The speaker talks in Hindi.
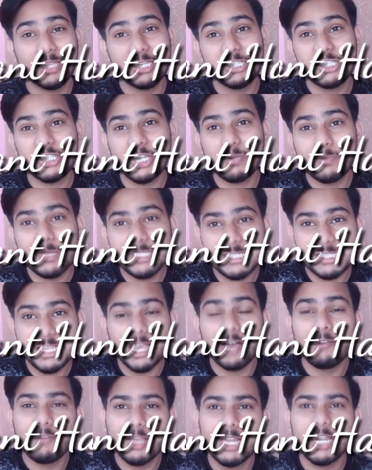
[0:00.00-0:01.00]
किचन में
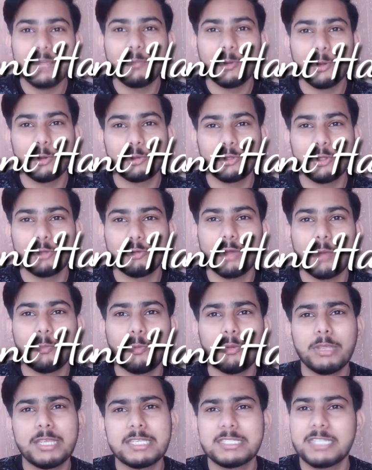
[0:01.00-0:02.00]
चीज़ें अवेलेबल होती हैं तो
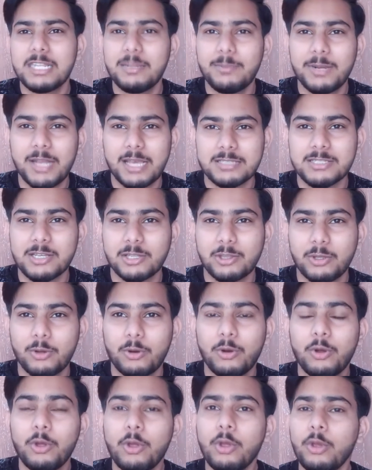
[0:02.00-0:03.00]
आप लोग ईजिली बना सकते हो